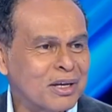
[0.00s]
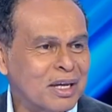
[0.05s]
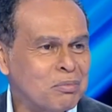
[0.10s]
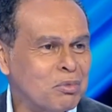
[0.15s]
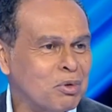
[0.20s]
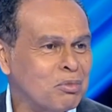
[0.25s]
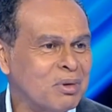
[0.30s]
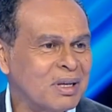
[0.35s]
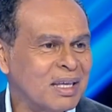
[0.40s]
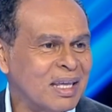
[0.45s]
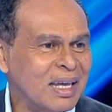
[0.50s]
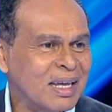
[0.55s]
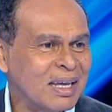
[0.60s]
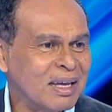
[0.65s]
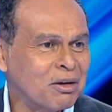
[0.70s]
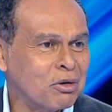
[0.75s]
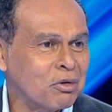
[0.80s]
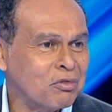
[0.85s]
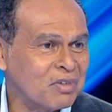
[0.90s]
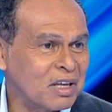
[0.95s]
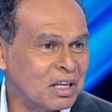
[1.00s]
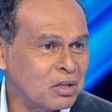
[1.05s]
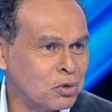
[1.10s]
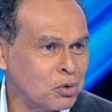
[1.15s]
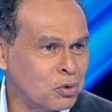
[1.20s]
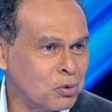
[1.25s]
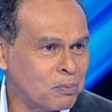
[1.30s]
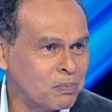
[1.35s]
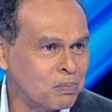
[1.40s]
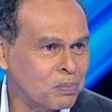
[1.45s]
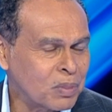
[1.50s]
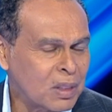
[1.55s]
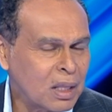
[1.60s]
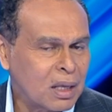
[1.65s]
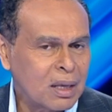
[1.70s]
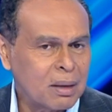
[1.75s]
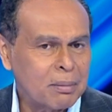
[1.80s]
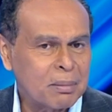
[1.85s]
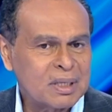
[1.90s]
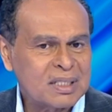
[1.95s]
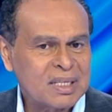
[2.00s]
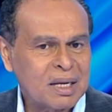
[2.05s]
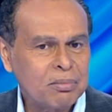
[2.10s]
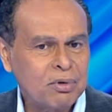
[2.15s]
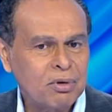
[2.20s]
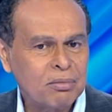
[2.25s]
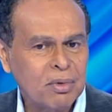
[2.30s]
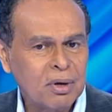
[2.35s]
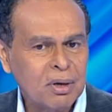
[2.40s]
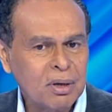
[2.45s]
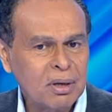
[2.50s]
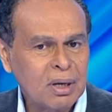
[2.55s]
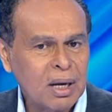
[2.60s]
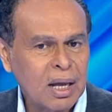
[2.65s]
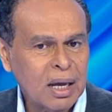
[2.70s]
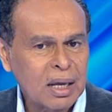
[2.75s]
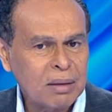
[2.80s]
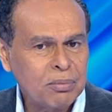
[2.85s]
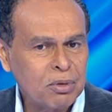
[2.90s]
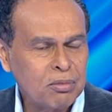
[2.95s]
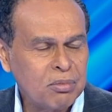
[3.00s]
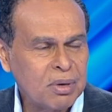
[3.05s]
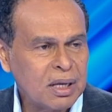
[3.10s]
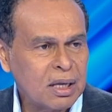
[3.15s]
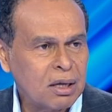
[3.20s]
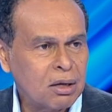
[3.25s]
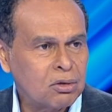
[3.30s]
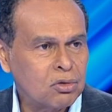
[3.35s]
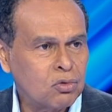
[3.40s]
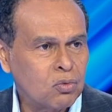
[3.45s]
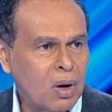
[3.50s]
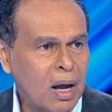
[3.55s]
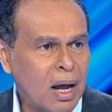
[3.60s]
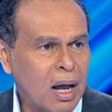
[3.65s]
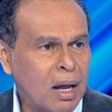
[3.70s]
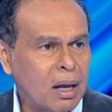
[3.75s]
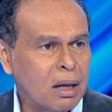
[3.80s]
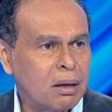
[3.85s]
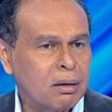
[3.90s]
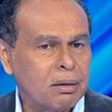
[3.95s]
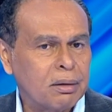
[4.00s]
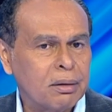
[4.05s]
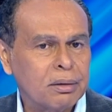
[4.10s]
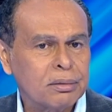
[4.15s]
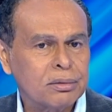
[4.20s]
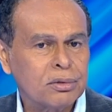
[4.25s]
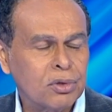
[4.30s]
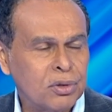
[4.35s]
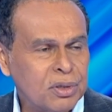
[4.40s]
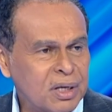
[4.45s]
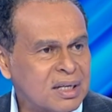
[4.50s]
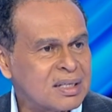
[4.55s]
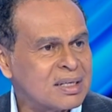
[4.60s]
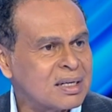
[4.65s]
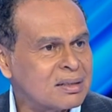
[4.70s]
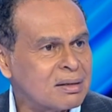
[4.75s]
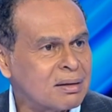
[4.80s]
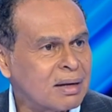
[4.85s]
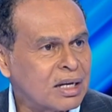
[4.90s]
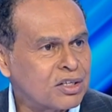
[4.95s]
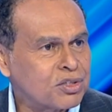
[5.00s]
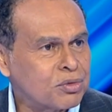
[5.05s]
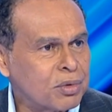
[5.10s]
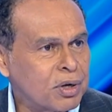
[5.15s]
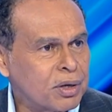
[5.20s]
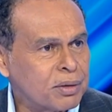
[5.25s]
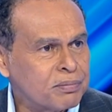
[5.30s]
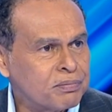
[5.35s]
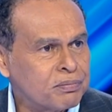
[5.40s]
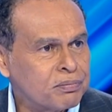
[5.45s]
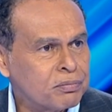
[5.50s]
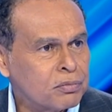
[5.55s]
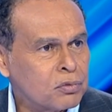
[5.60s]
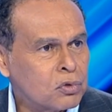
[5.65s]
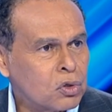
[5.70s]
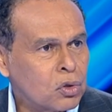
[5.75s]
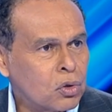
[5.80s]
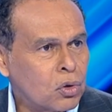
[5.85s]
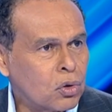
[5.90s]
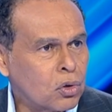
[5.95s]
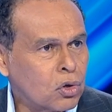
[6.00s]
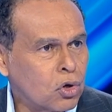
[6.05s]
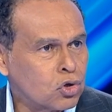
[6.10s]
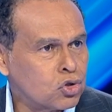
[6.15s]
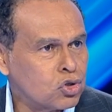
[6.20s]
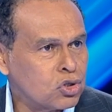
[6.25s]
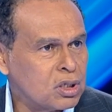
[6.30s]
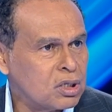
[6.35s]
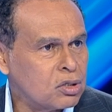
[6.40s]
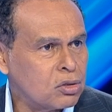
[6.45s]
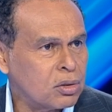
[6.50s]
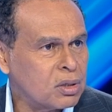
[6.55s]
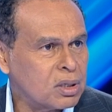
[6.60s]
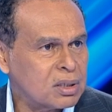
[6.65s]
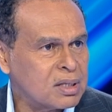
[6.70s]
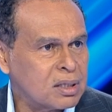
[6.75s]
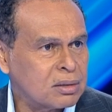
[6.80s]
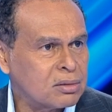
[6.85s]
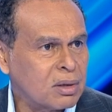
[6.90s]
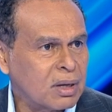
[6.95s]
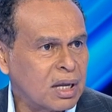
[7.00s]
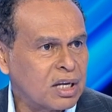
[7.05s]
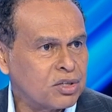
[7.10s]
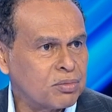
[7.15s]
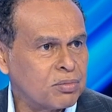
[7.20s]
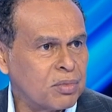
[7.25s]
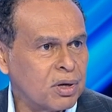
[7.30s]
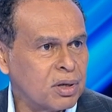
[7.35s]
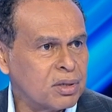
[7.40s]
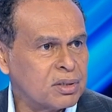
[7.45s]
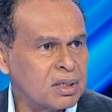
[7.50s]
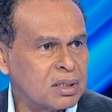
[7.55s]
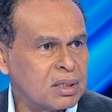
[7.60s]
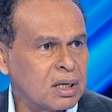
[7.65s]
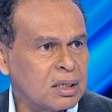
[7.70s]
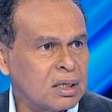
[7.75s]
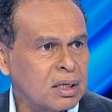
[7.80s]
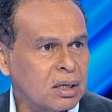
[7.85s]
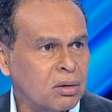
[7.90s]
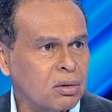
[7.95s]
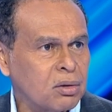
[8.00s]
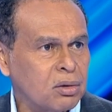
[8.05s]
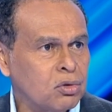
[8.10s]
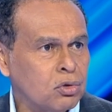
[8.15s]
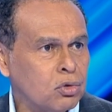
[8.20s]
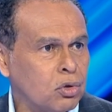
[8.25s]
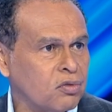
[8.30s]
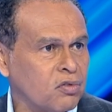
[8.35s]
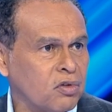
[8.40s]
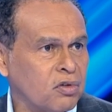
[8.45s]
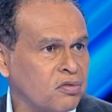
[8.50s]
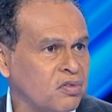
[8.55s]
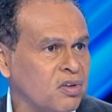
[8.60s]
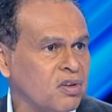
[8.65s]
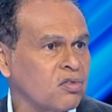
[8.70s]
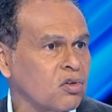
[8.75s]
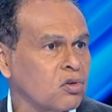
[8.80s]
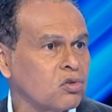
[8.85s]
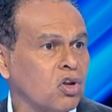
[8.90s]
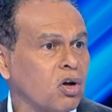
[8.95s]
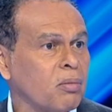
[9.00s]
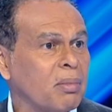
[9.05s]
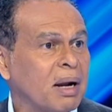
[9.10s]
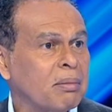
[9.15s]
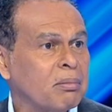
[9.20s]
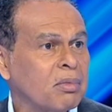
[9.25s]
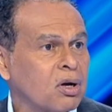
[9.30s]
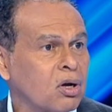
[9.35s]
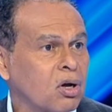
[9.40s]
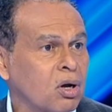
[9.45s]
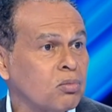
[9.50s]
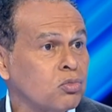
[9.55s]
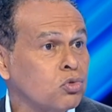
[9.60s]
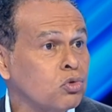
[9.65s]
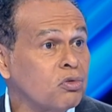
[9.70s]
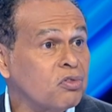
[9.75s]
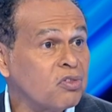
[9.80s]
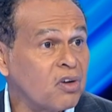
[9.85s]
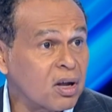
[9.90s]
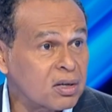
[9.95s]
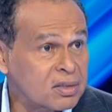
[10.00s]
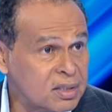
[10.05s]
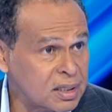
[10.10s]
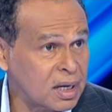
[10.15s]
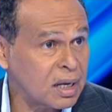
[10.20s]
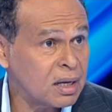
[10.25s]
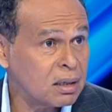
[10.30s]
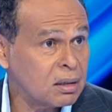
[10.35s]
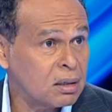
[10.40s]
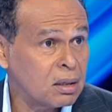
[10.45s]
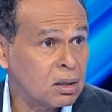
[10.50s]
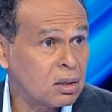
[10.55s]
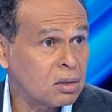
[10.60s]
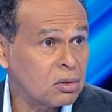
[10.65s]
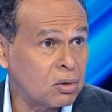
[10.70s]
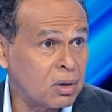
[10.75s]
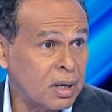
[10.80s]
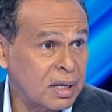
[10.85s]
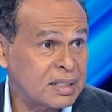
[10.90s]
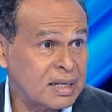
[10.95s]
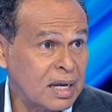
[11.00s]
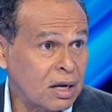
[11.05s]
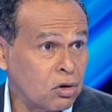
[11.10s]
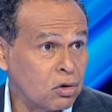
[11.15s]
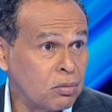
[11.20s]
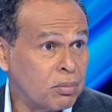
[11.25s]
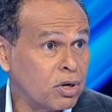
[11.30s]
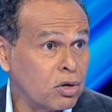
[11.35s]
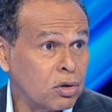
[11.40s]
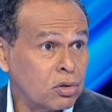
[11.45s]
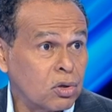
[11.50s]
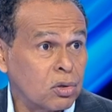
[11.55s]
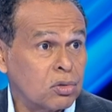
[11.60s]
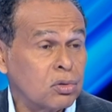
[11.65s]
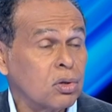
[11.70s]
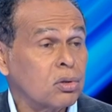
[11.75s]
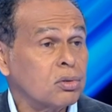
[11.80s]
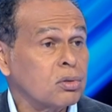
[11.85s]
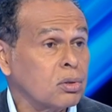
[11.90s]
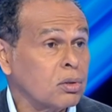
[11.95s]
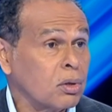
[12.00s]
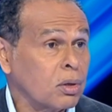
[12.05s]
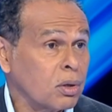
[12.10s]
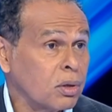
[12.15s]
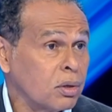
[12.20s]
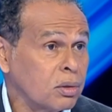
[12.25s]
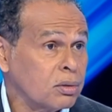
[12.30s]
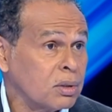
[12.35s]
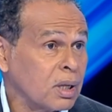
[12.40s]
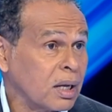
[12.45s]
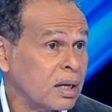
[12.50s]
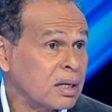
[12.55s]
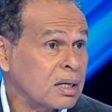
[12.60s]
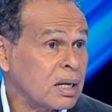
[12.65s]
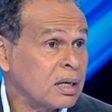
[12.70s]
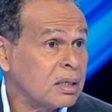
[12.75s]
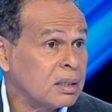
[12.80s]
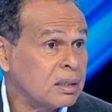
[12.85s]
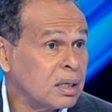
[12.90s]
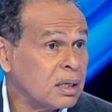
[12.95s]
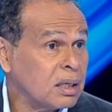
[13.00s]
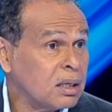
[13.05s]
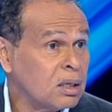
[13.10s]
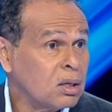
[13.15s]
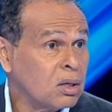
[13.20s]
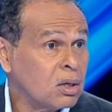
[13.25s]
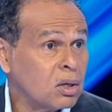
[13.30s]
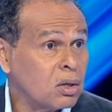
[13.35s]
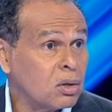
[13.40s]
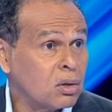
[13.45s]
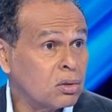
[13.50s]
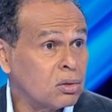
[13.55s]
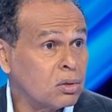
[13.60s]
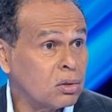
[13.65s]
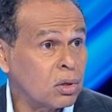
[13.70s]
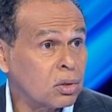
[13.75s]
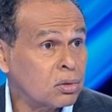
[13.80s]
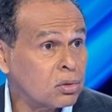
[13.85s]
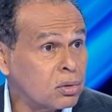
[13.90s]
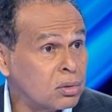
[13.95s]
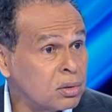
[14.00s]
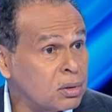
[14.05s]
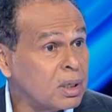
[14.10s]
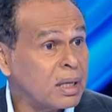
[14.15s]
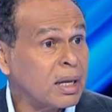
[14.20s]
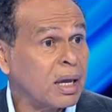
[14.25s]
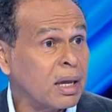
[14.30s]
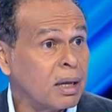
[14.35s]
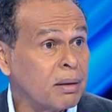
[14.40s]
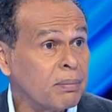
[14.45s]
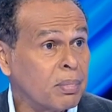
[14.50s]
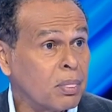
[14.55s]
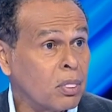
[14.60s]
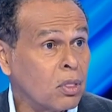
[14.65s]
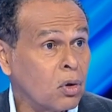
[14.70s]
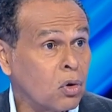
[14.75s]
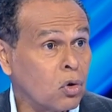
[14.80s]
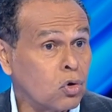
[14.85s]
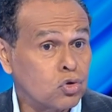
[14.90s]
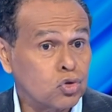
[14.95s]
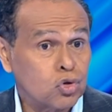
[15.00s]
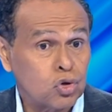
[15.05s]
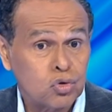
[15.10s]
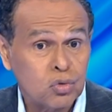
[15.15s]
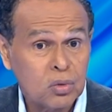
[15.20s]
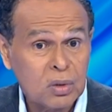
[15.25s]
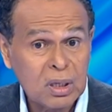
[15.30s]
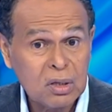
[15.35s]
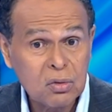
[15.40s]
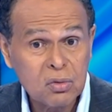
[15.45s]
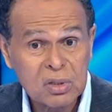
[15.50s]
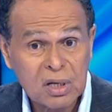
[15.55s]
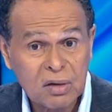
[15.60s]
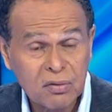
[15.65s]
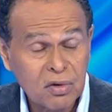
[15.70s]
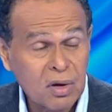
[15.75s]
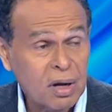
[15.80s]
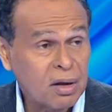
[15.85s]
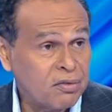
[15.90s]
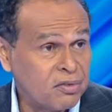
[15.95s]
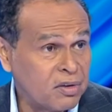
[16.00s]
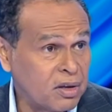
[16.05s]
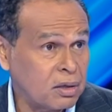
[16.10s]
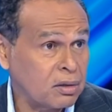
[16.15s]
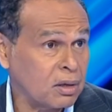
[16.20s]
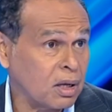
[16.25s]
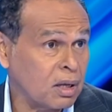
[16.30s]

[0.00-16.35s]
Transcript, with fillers: républicain convaincu. Hmm. Mais simplement, la République doit euh, tenir ses engagements. Euh, quand je dis tenir ses engagements, c'est-à-dire que nous devons vivre normalement comme tout Français de l'Hexagone, bien entendu en tenant compte des réalités euh, de notre terrain. Aujourd'hui, nous avons affaire à une